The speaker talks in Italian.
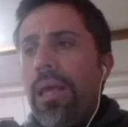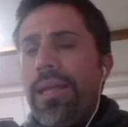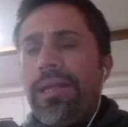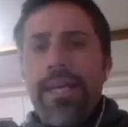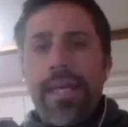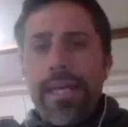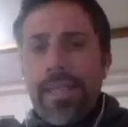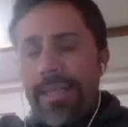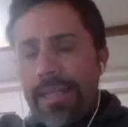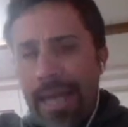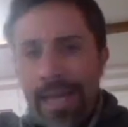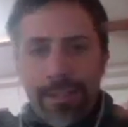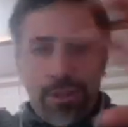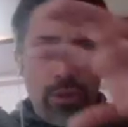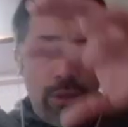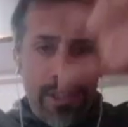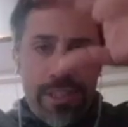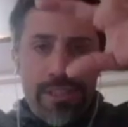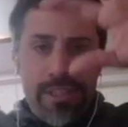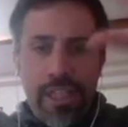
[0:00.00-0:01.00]

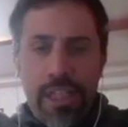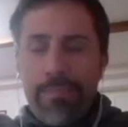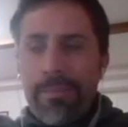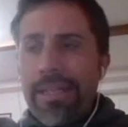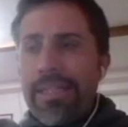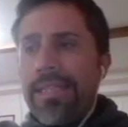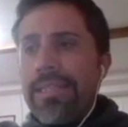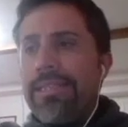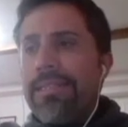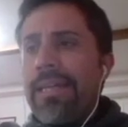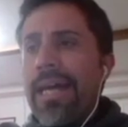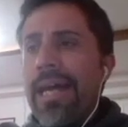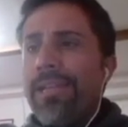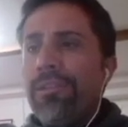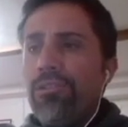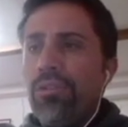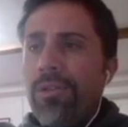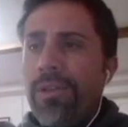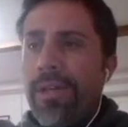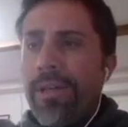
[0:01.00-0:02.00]
etichettandoli,
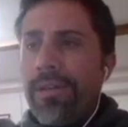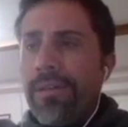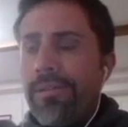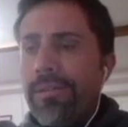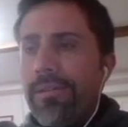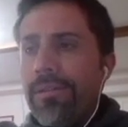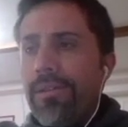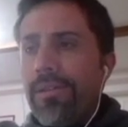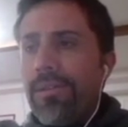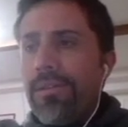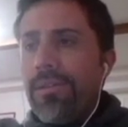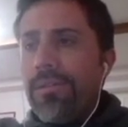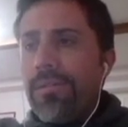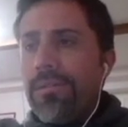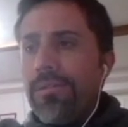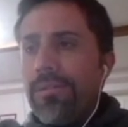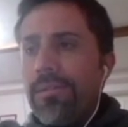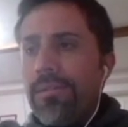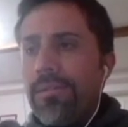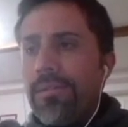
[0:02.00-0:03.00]
stigmatizzandoli
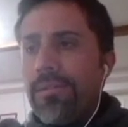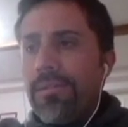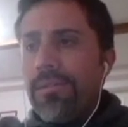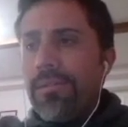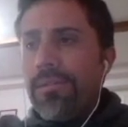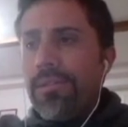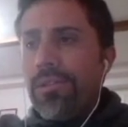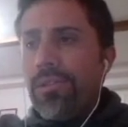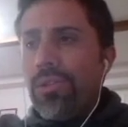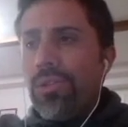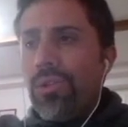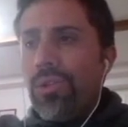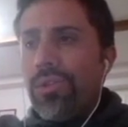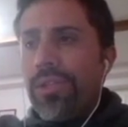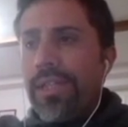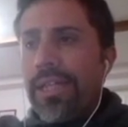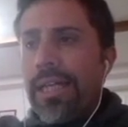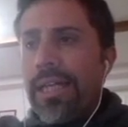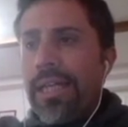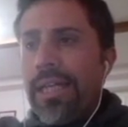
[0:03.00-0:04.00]

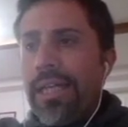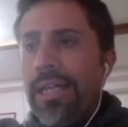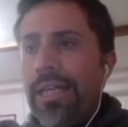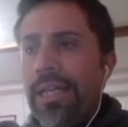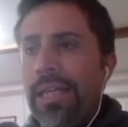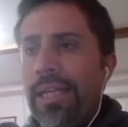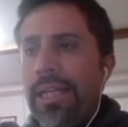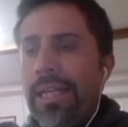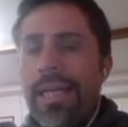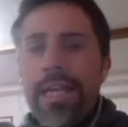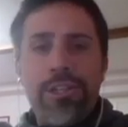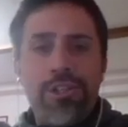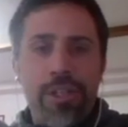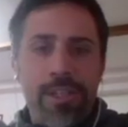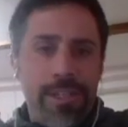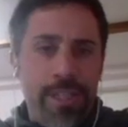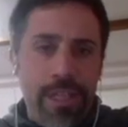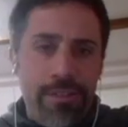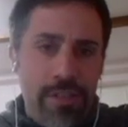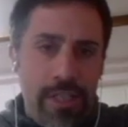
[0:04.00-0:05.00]
con eh, gli
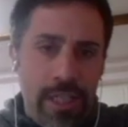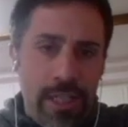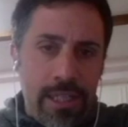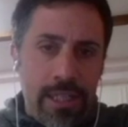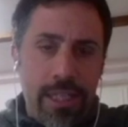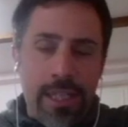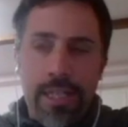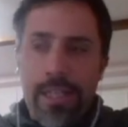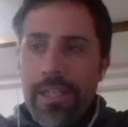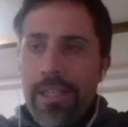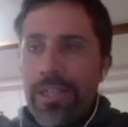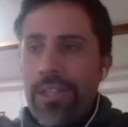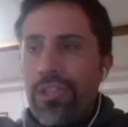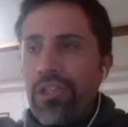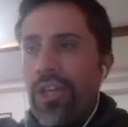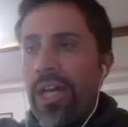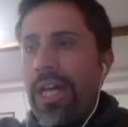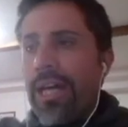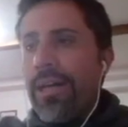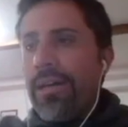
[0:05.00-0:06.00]
aggettivi che eh,
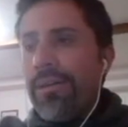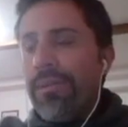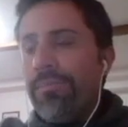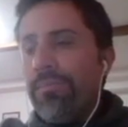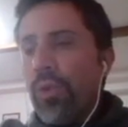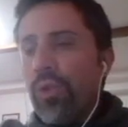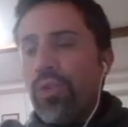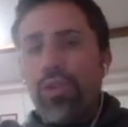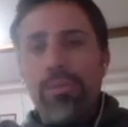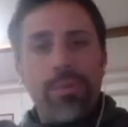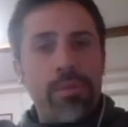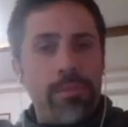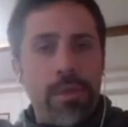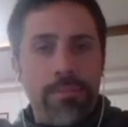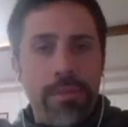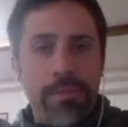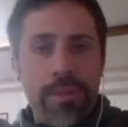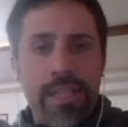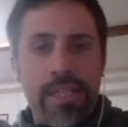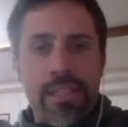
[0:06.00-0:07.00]
già molto
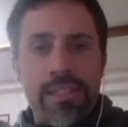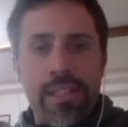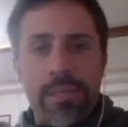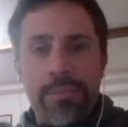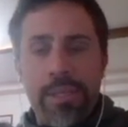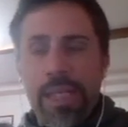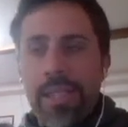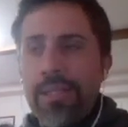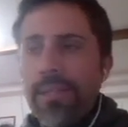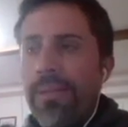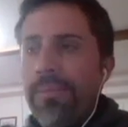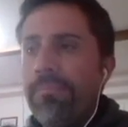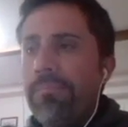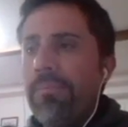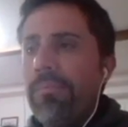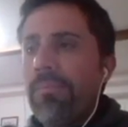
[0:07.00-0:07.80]
probabilmente sapete,